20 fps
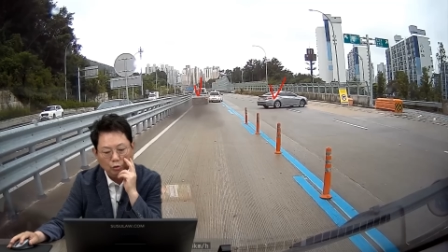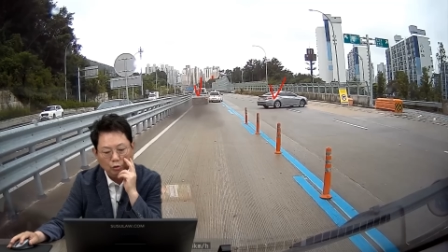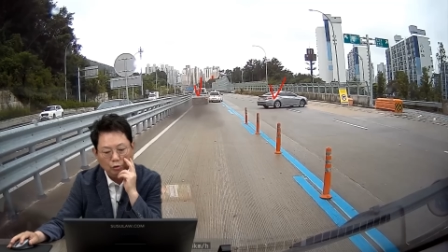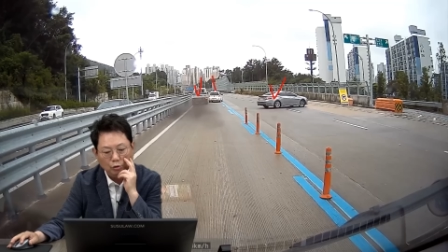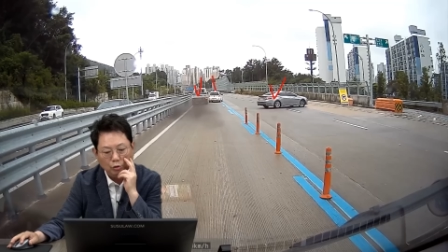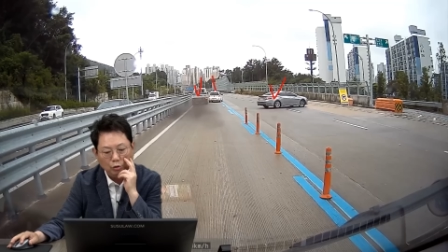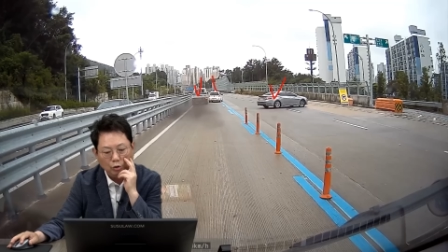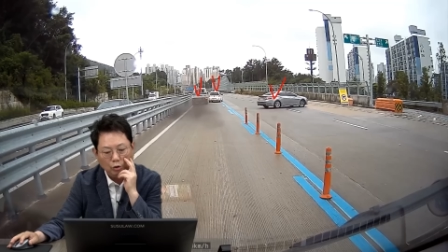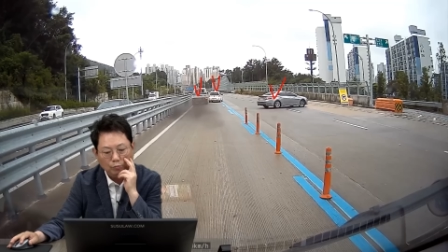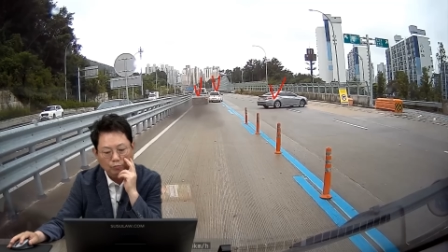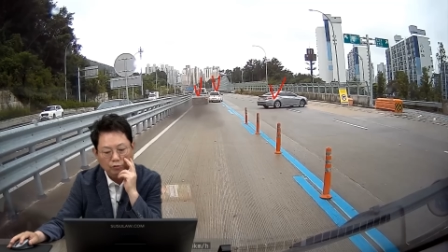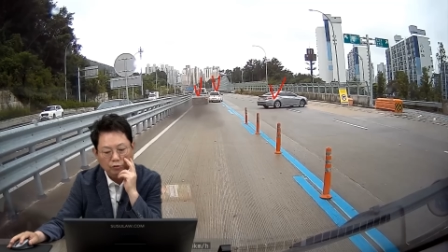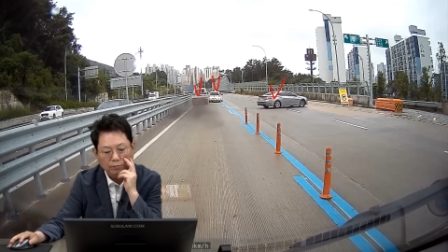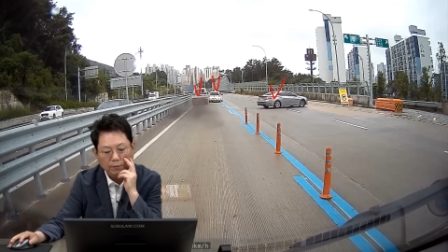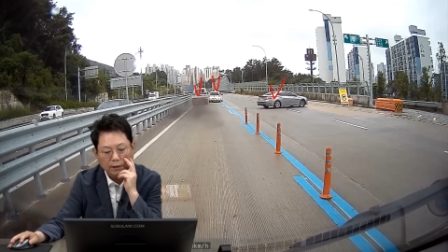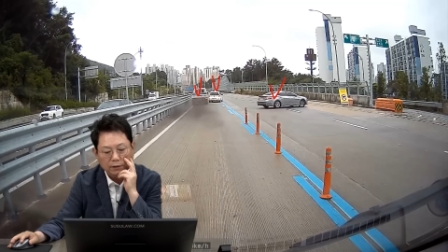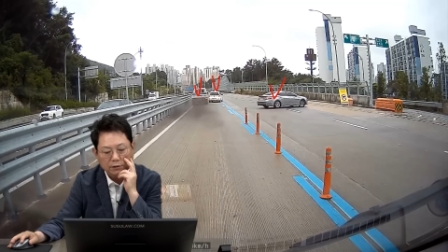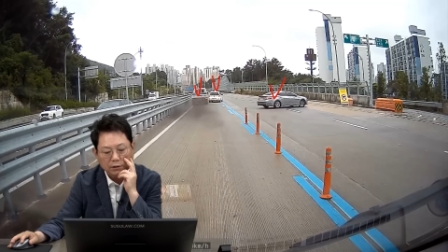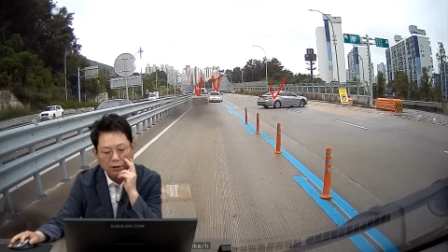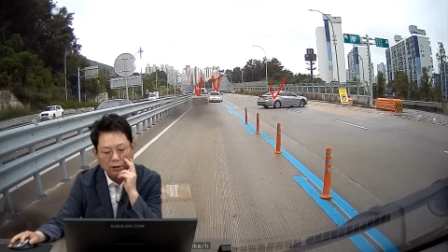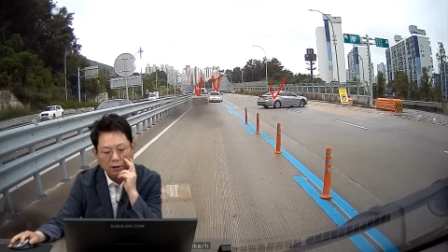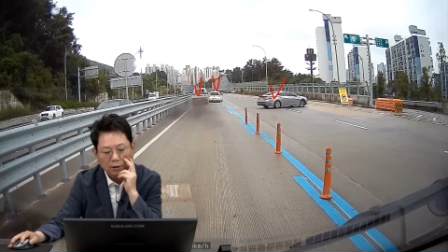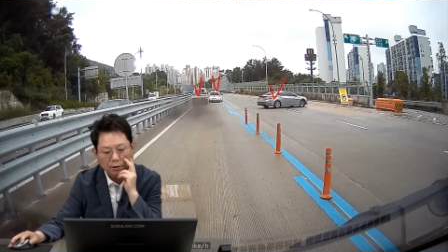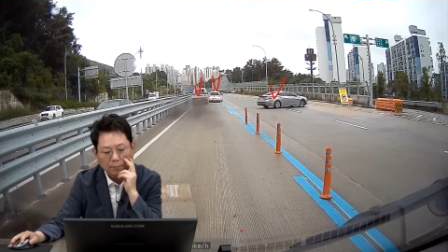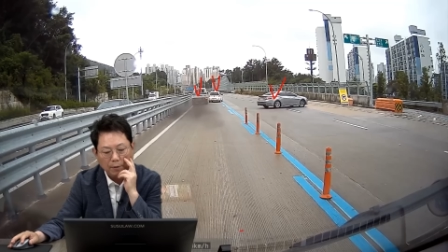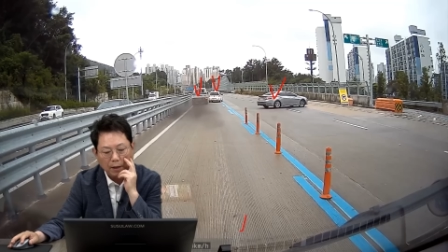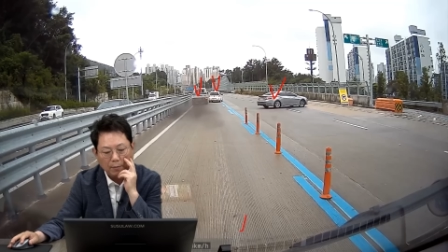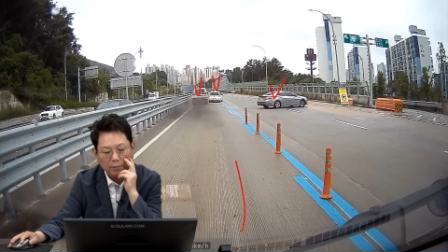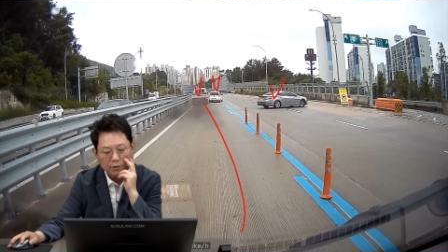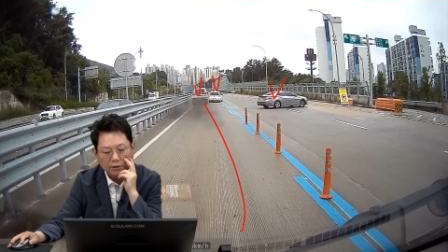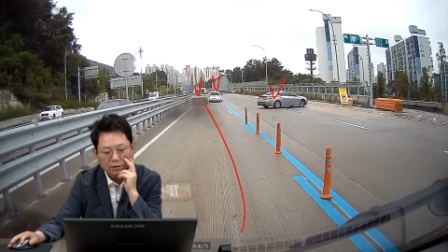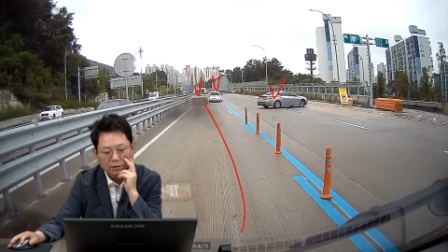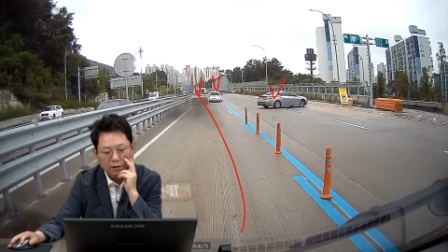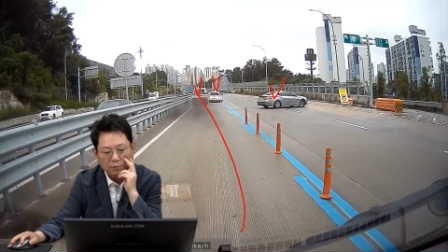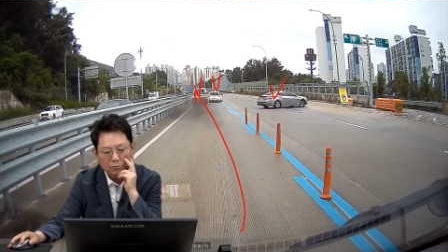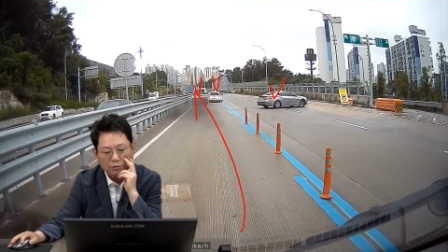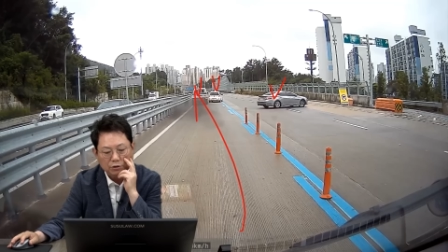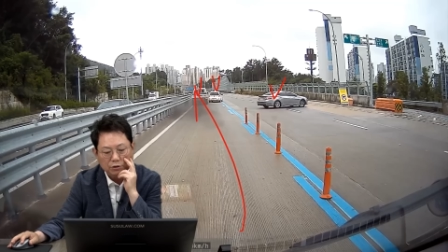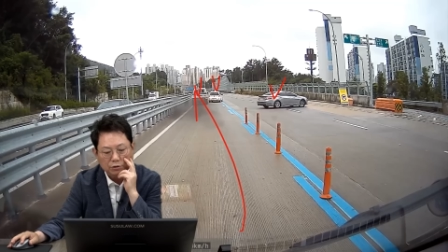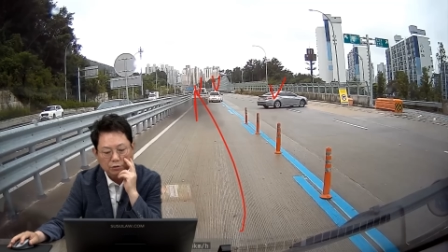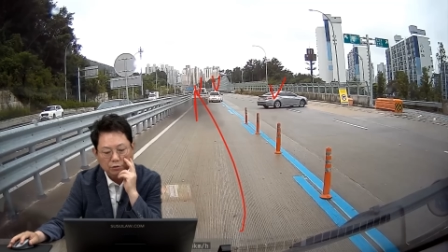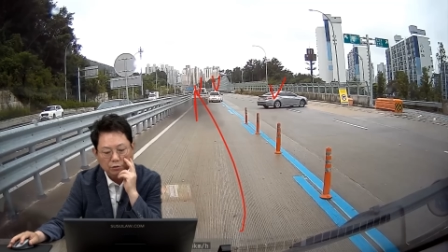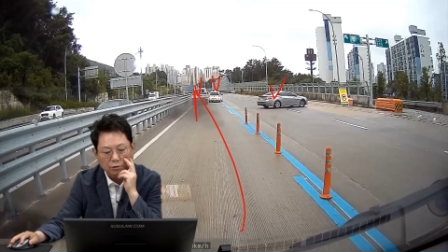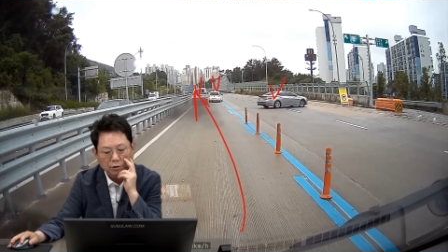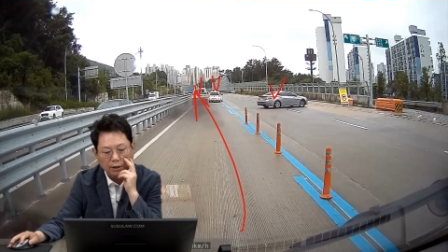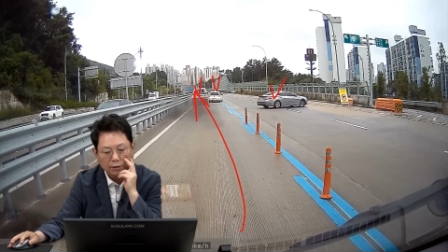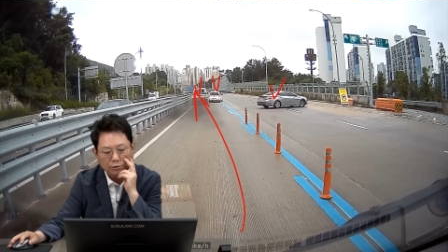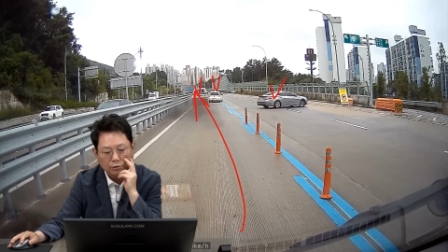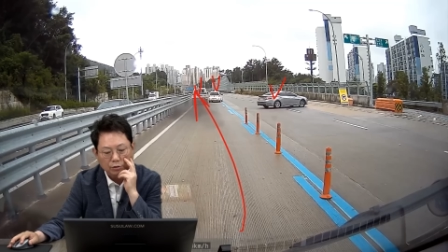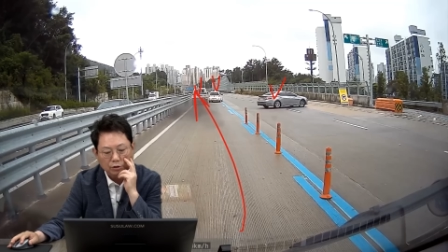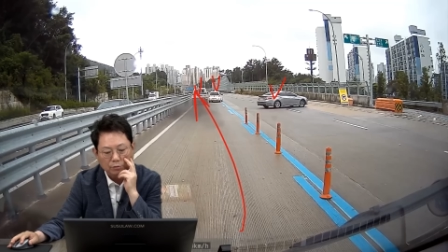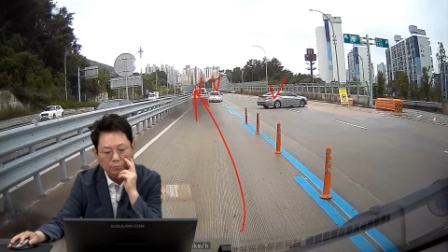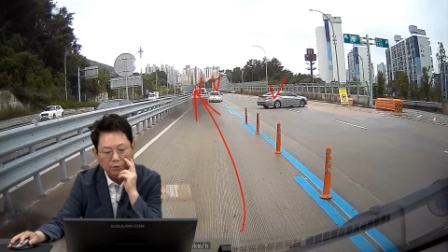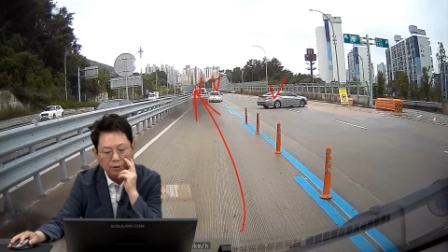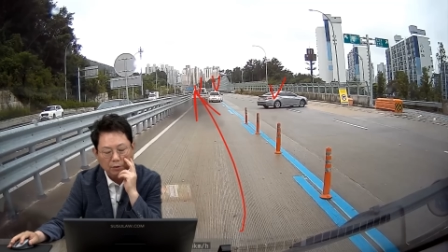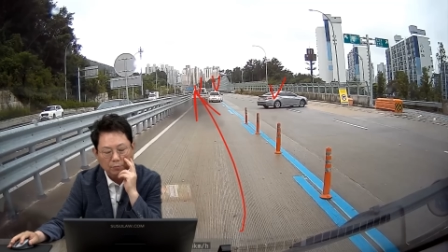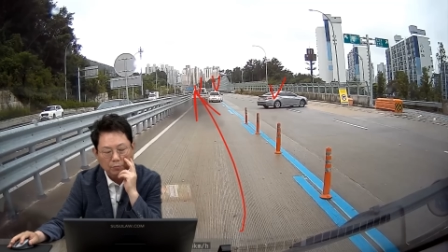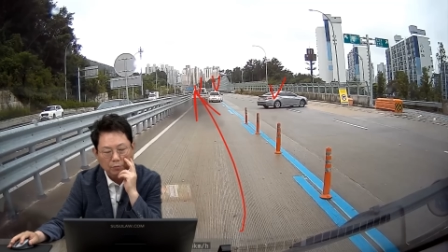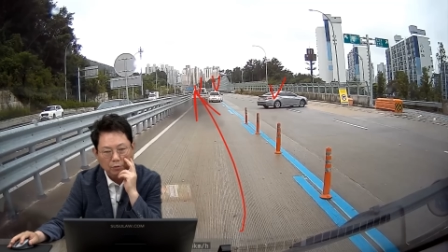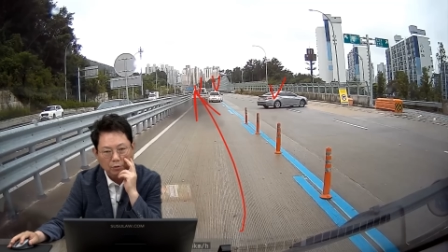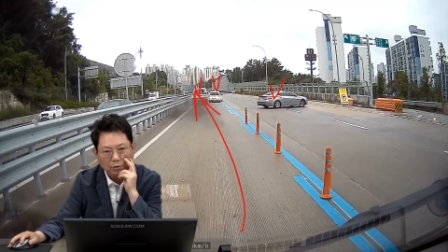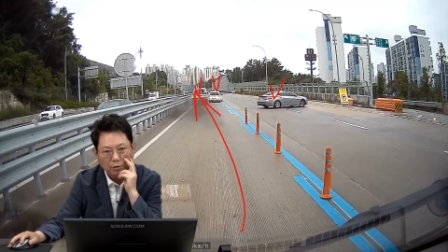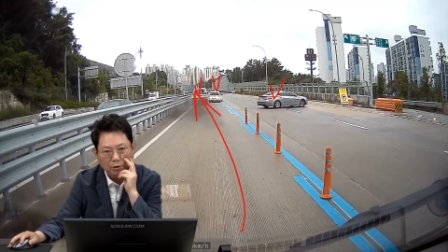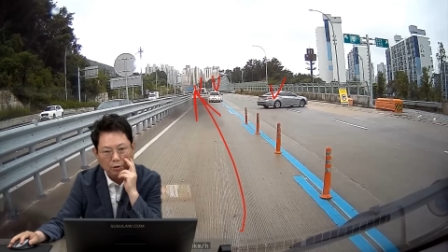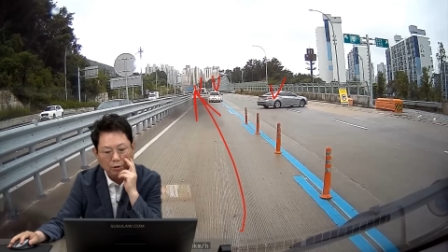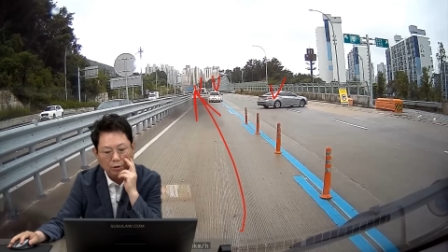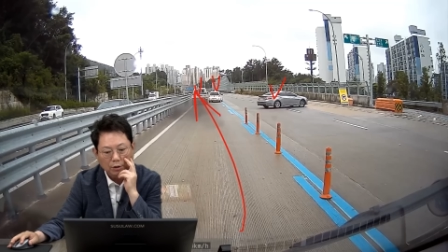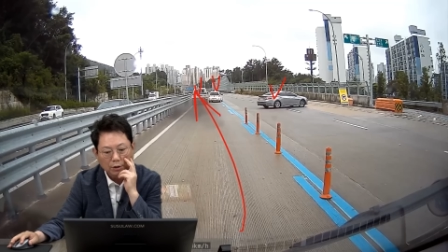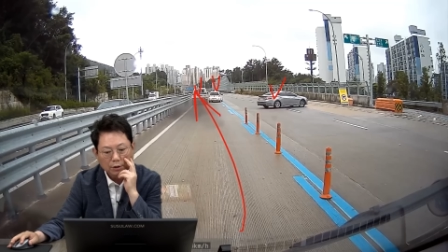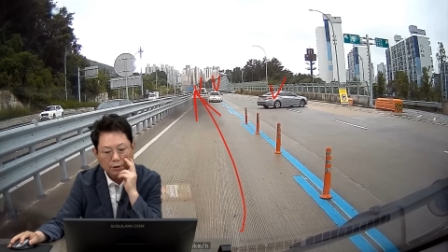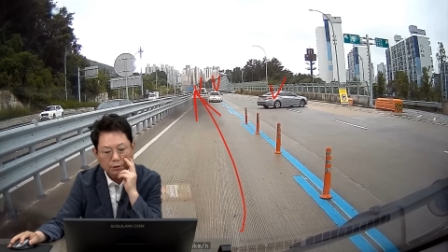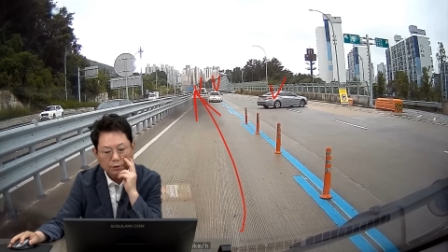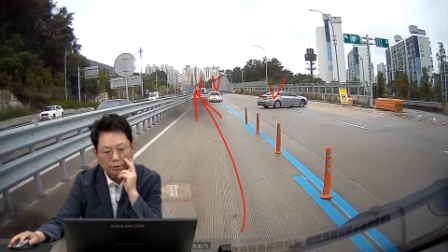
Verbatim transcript: 요거 요거 불박차가 100% 잘못이죠. 안전거리 미확보.